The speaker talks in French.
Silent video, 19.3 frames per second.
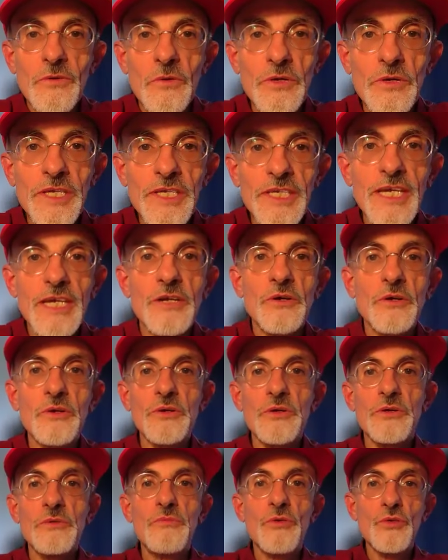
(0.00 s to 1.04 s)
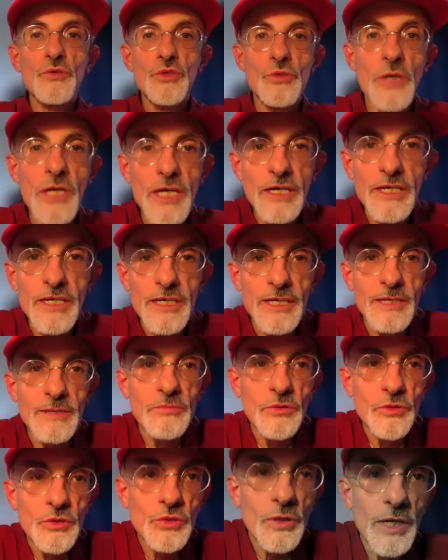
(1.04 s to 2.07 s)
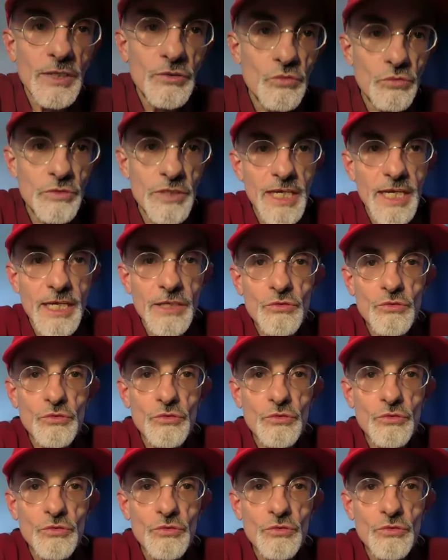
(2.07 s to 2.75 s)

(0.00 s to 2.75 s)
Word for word: Ok, alors euh, bonjour à, bonjour à toutes et à